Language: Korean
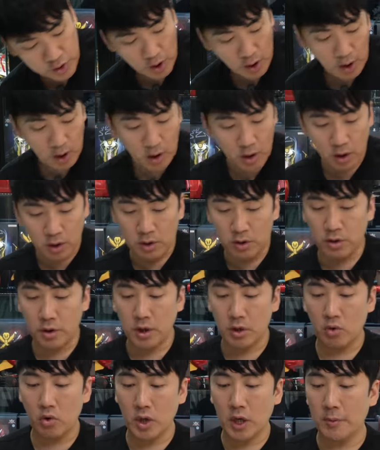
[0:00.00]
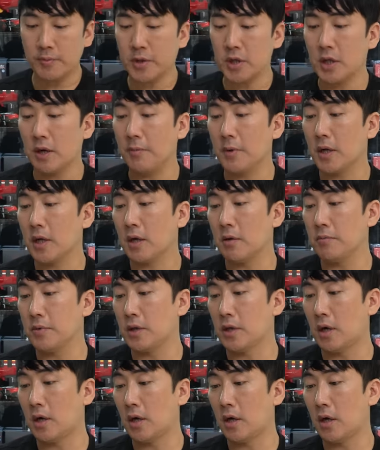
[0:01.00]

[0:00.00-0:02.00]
자 그리고 캡틴 아메리카입니다.